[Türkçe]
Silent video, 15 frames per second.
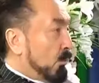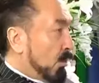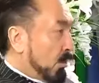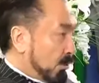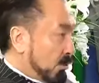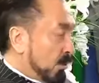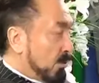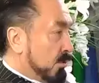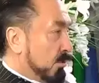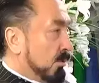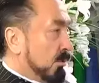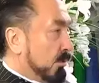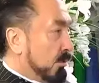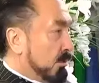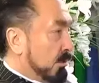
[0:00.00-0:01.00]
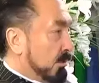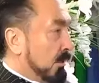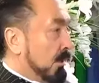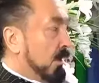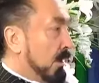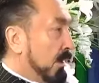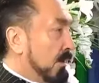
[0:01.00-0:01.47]
Polis önce olur,
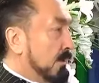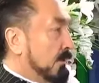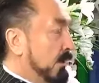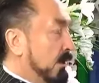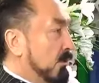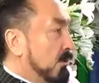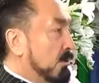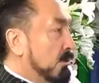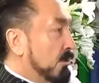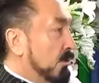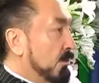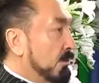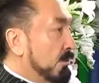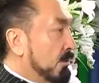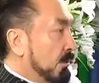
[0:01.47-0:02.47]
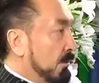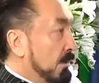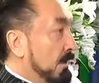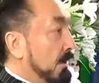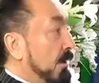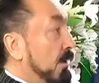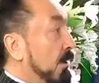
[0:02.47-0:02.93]
asker önce olur
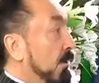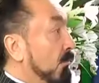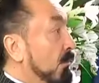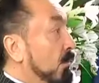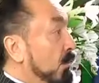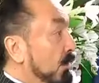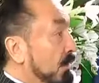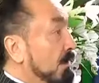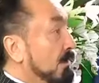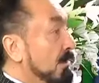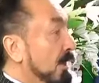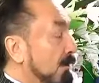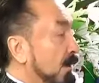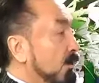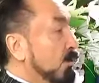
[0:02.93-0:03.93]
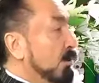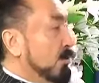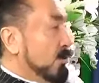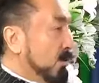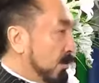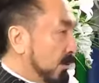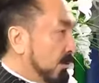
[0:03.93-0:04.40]
ve buna da devlet
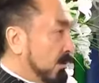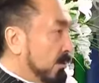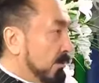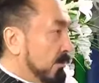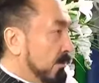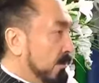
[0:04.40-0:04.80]
önce olur.